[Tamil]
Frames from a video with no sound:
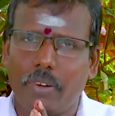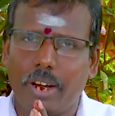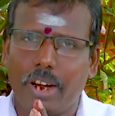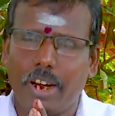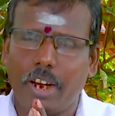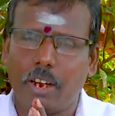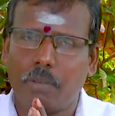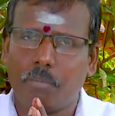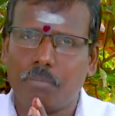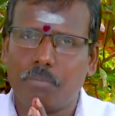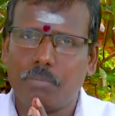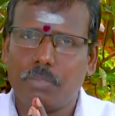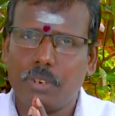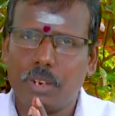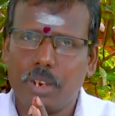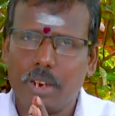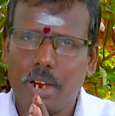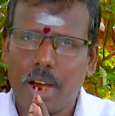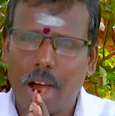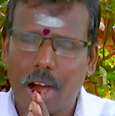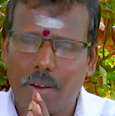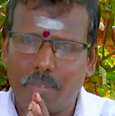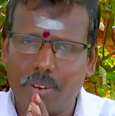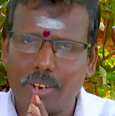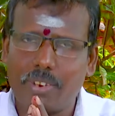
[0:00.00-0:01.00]
வேண்டும்
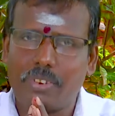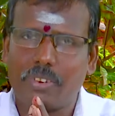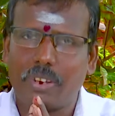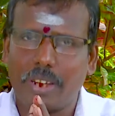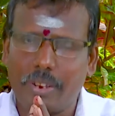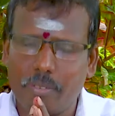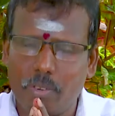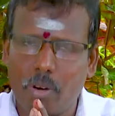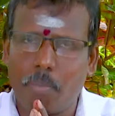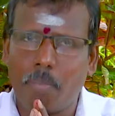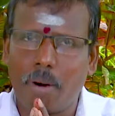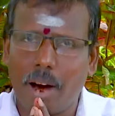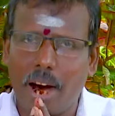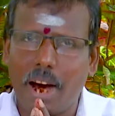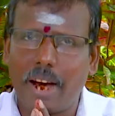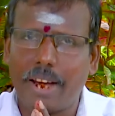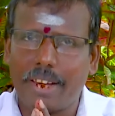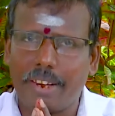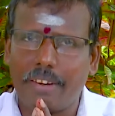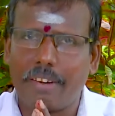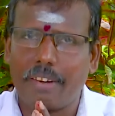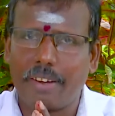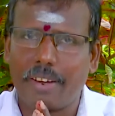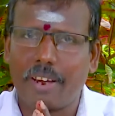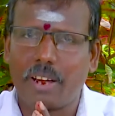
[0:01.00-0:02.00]
அவள் தெய்வமாக
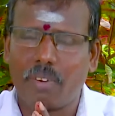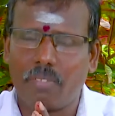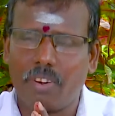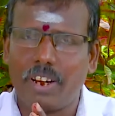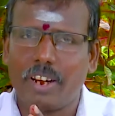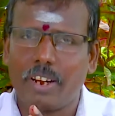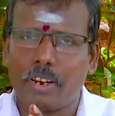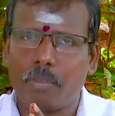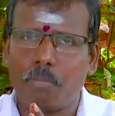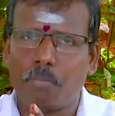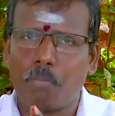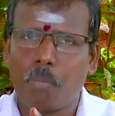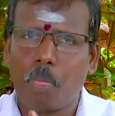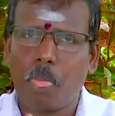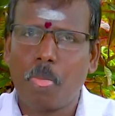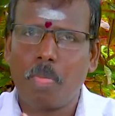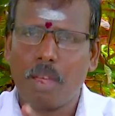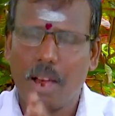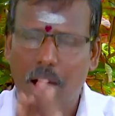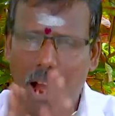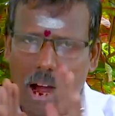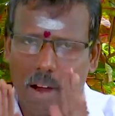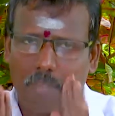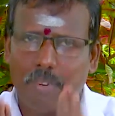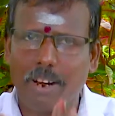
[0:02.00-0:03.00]
இருக்க வேண்டும்
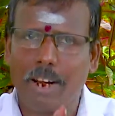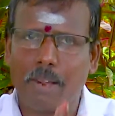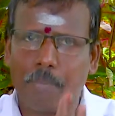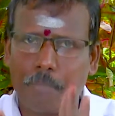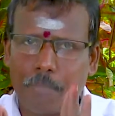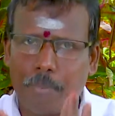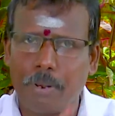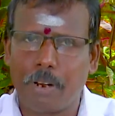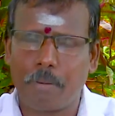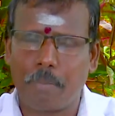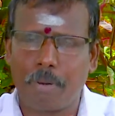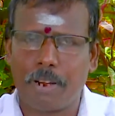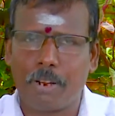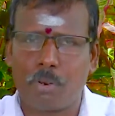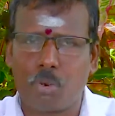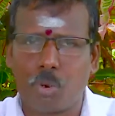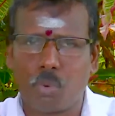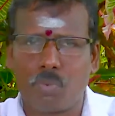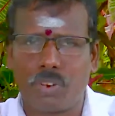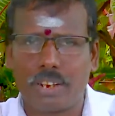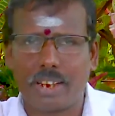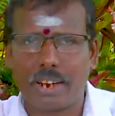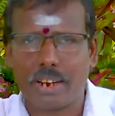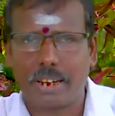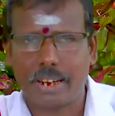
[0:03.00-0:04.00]
அவளை
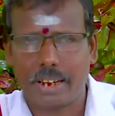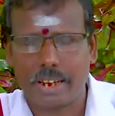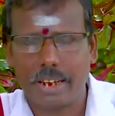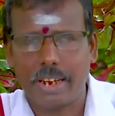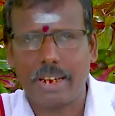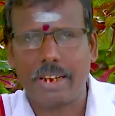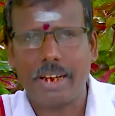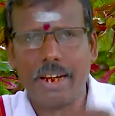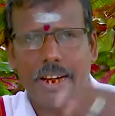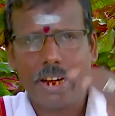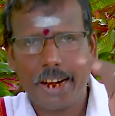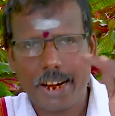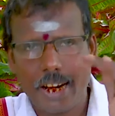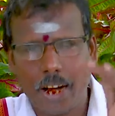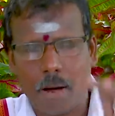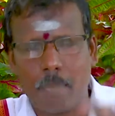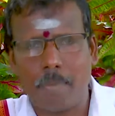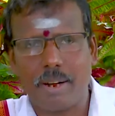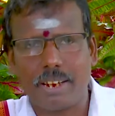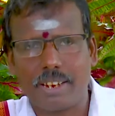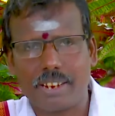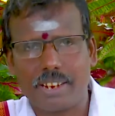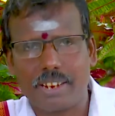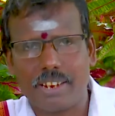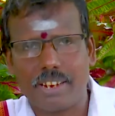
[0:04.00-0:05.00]
பின்பற்றுவதற்கு
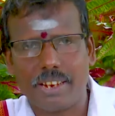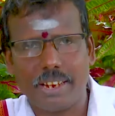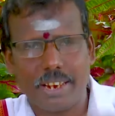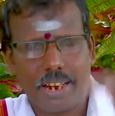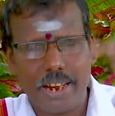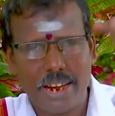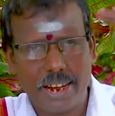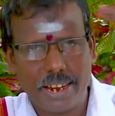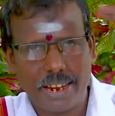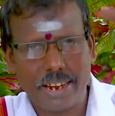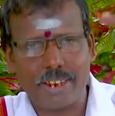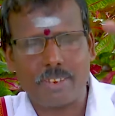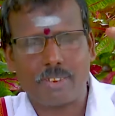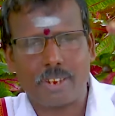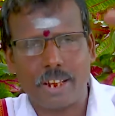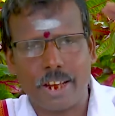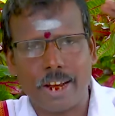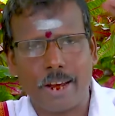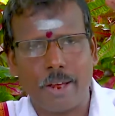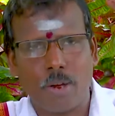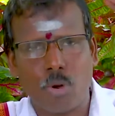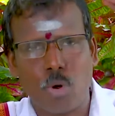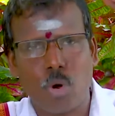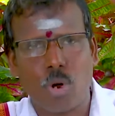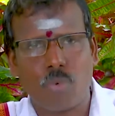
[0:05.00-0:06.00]
நமக்கு
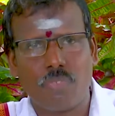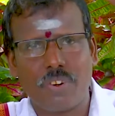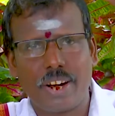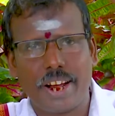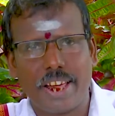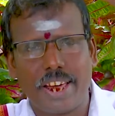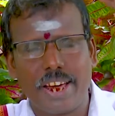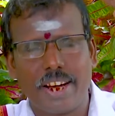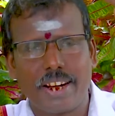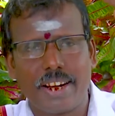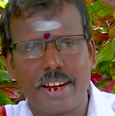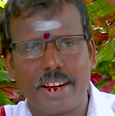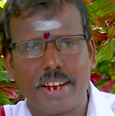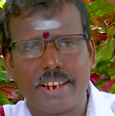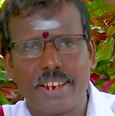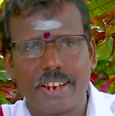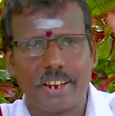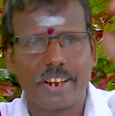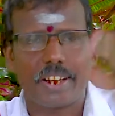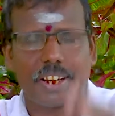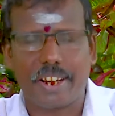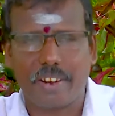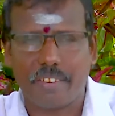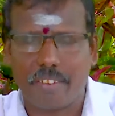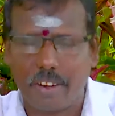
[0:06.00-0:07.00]
எத்தனையோ விடயங்கள்
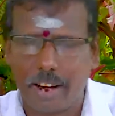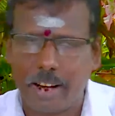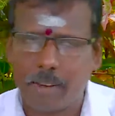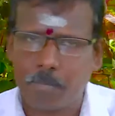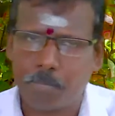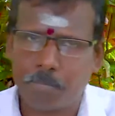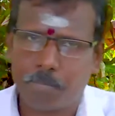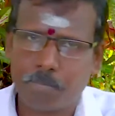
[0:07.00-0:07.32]
இருக்கின்றன